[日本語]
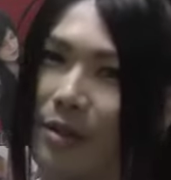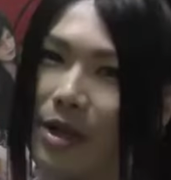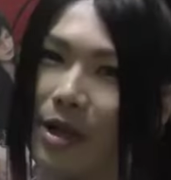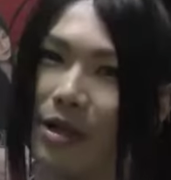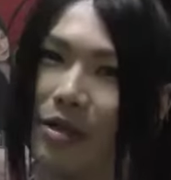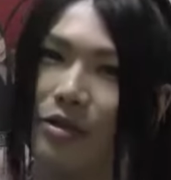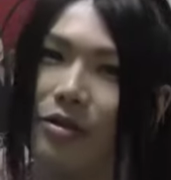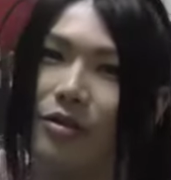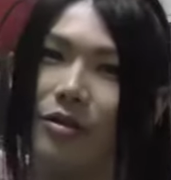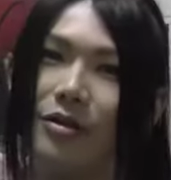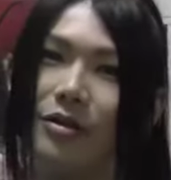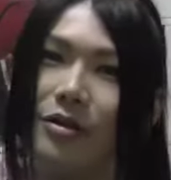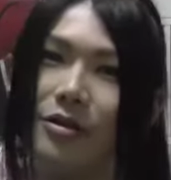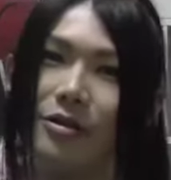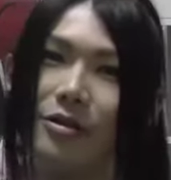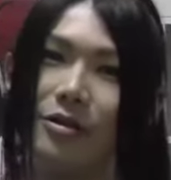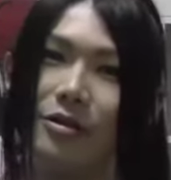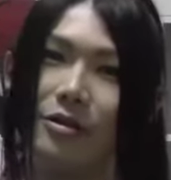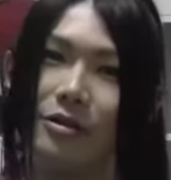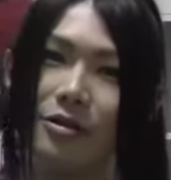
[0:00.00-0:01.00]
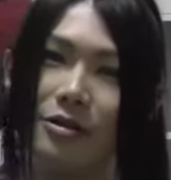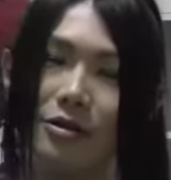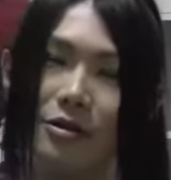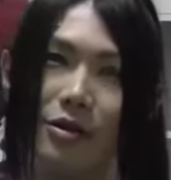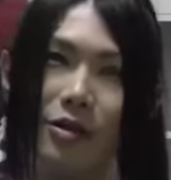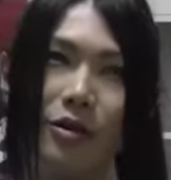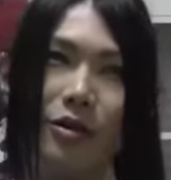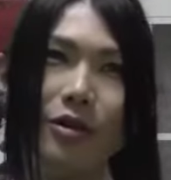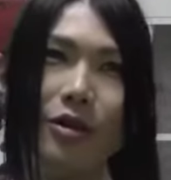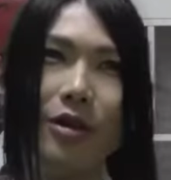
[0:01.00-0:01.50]
バレットクルー
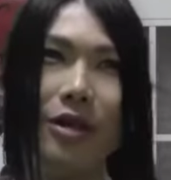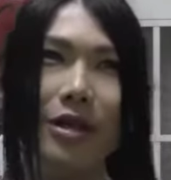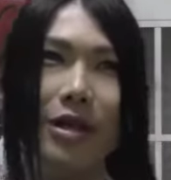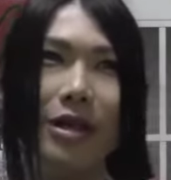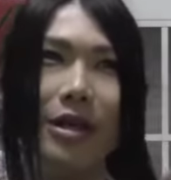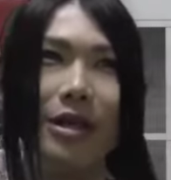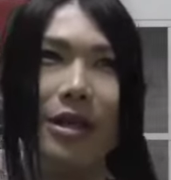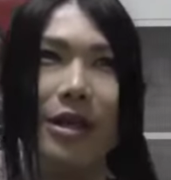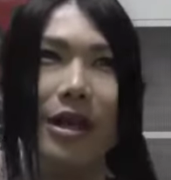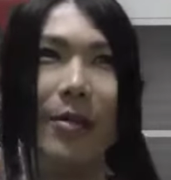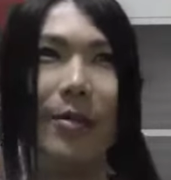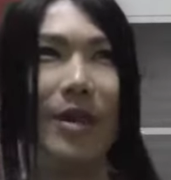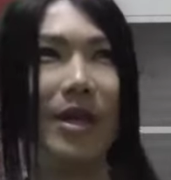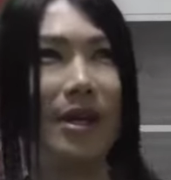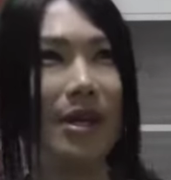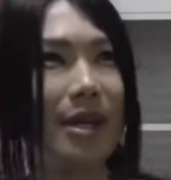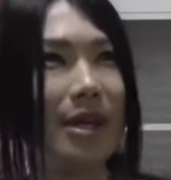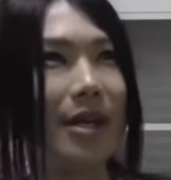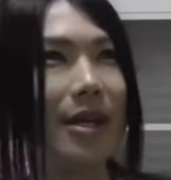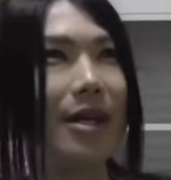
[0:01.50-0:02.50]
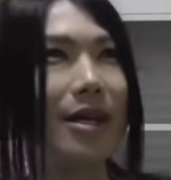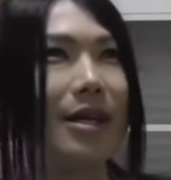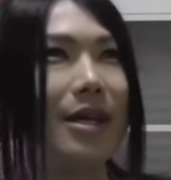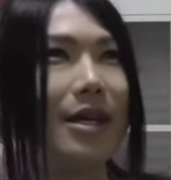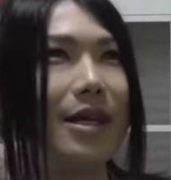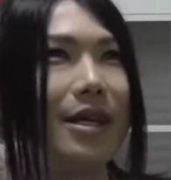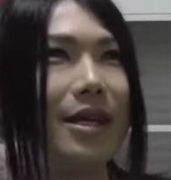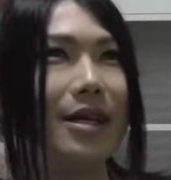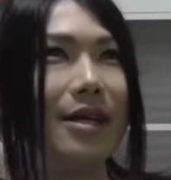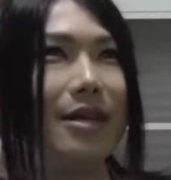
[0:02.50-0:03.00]
を、えー、辞めて、
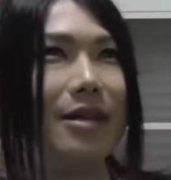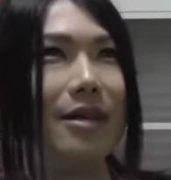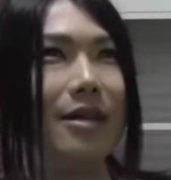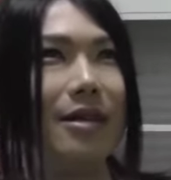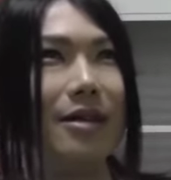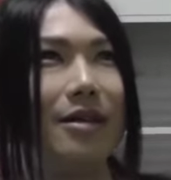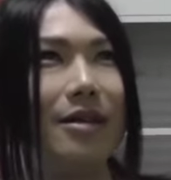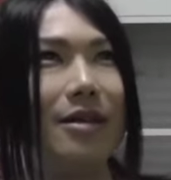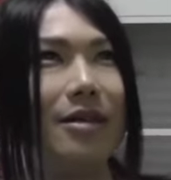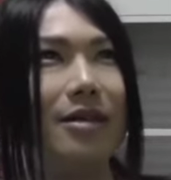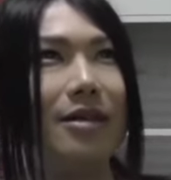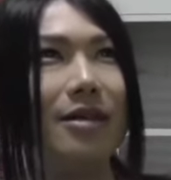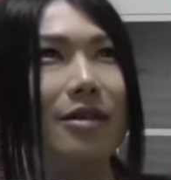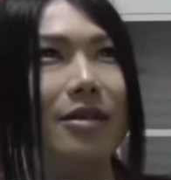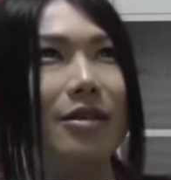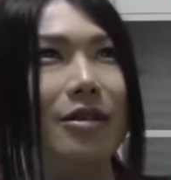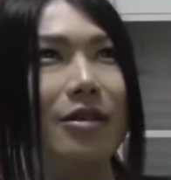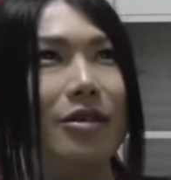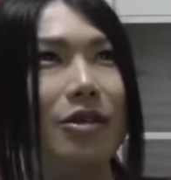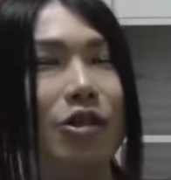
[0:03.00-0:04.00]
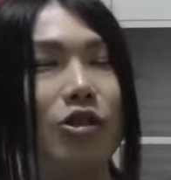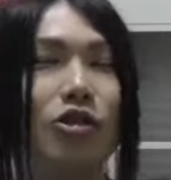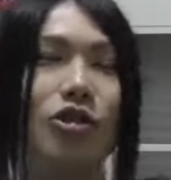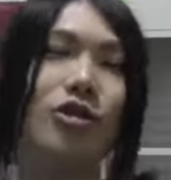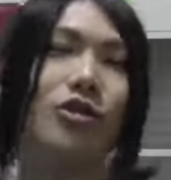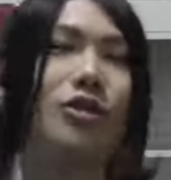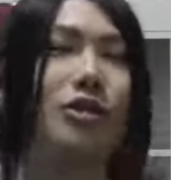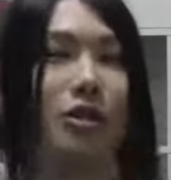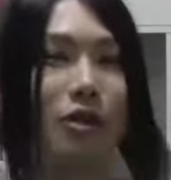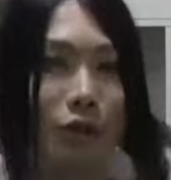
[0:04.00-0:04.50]
えー、就
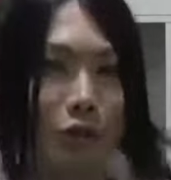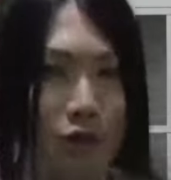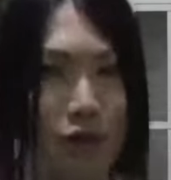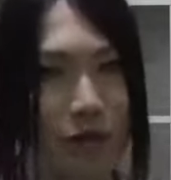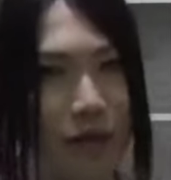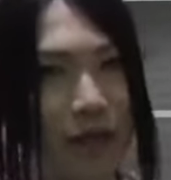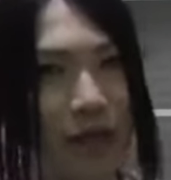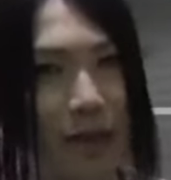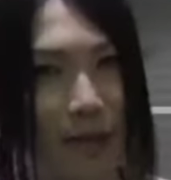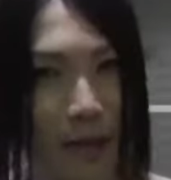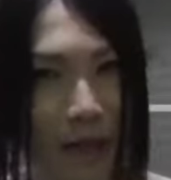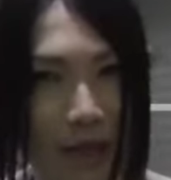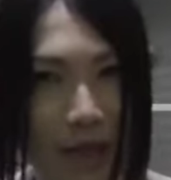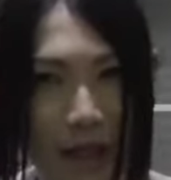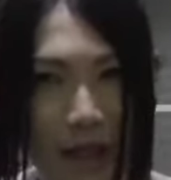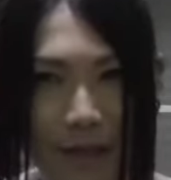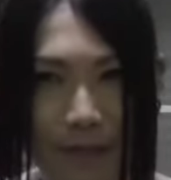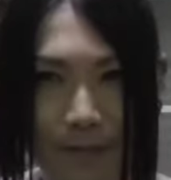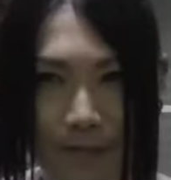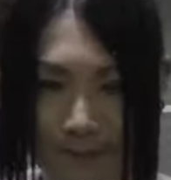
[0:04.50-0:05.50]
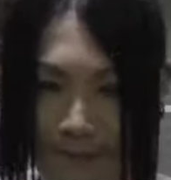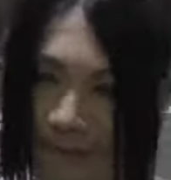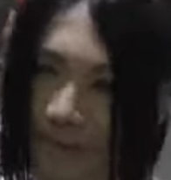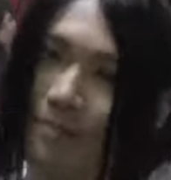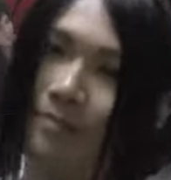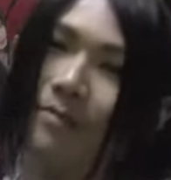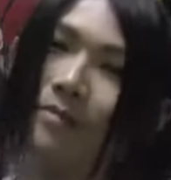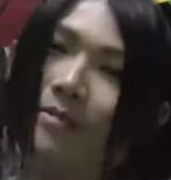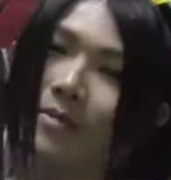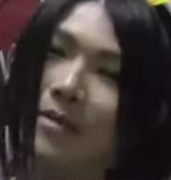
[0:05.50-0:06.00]
職することになりました、うん、
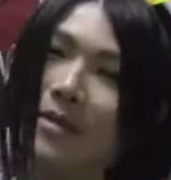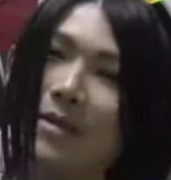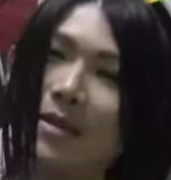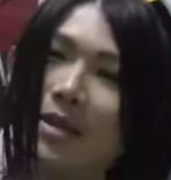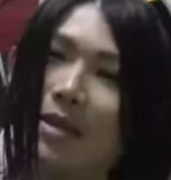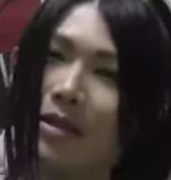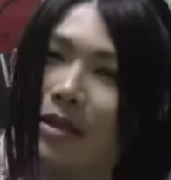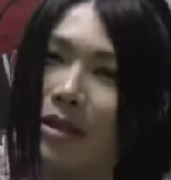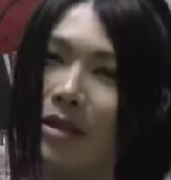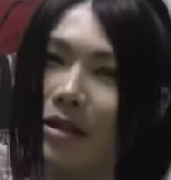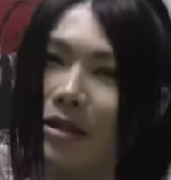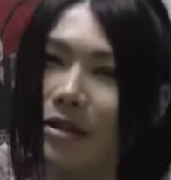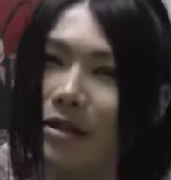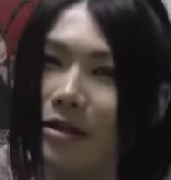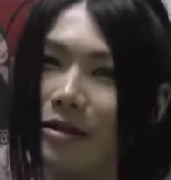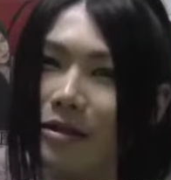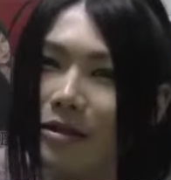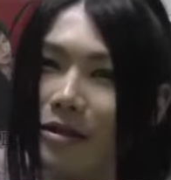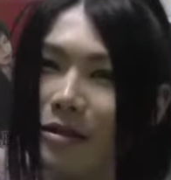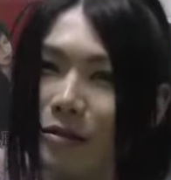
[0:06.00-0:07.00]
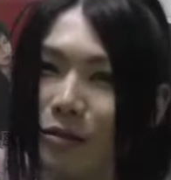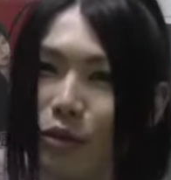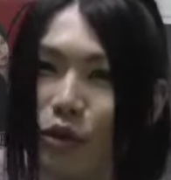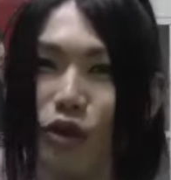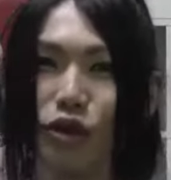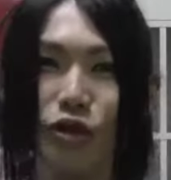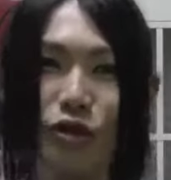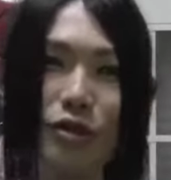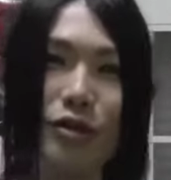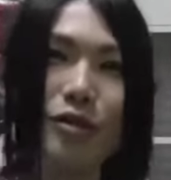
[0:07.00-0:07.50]

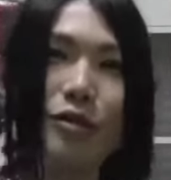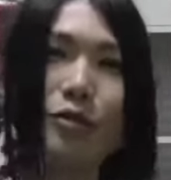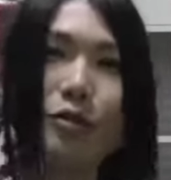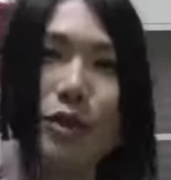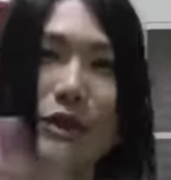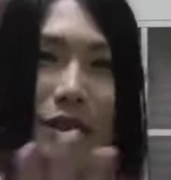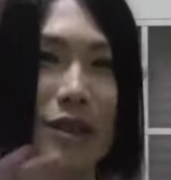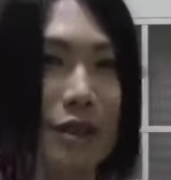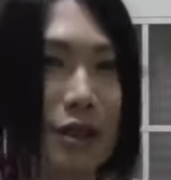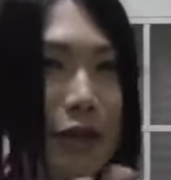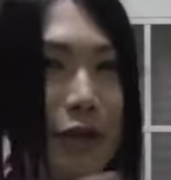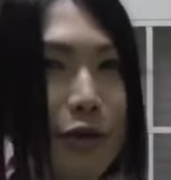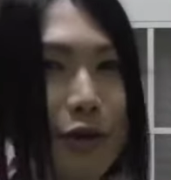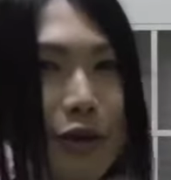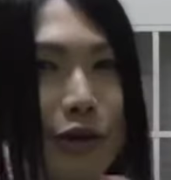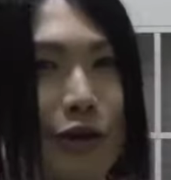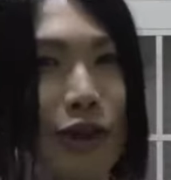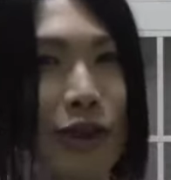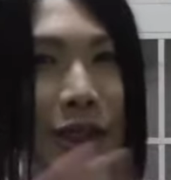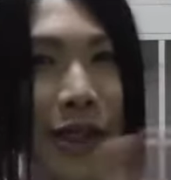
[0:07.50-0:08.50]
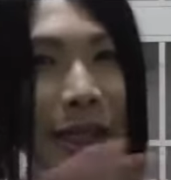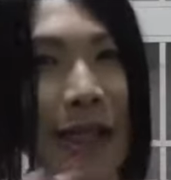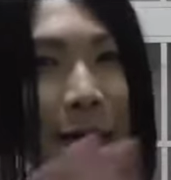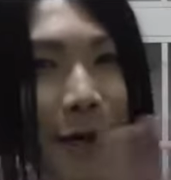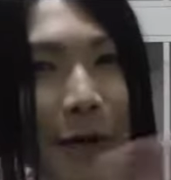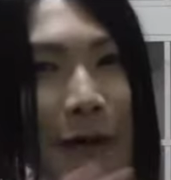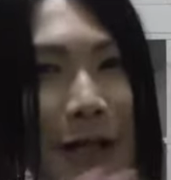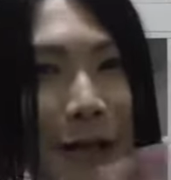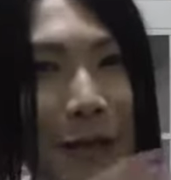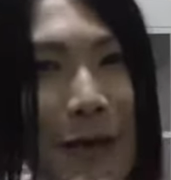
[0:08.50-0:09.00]
僕別に直哉君に嫌
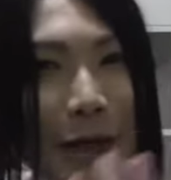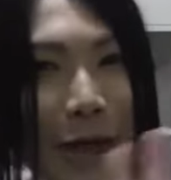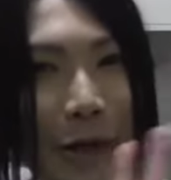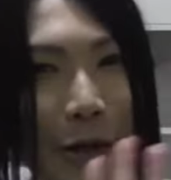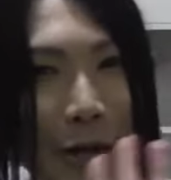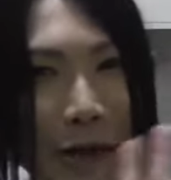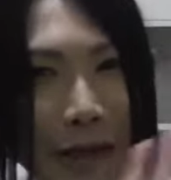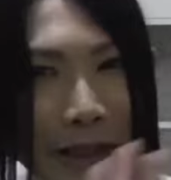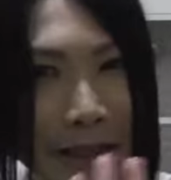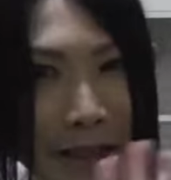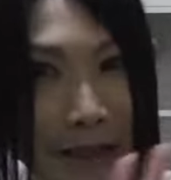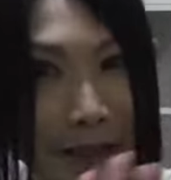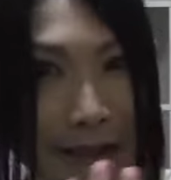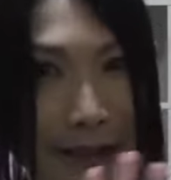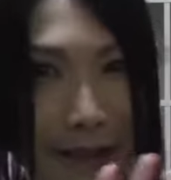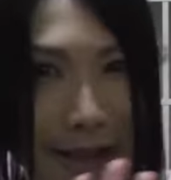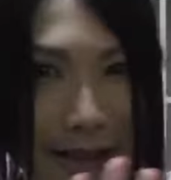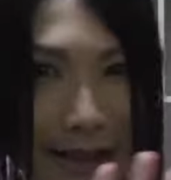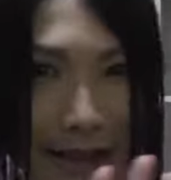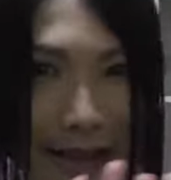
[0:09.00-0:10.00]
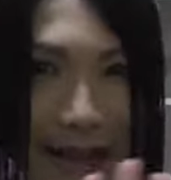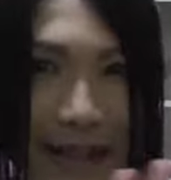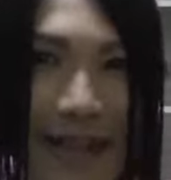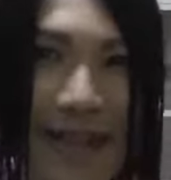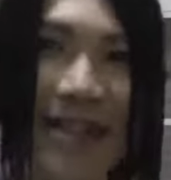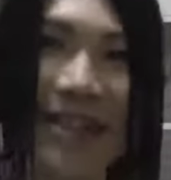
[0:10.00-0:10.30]
われたわけとかじゃないからね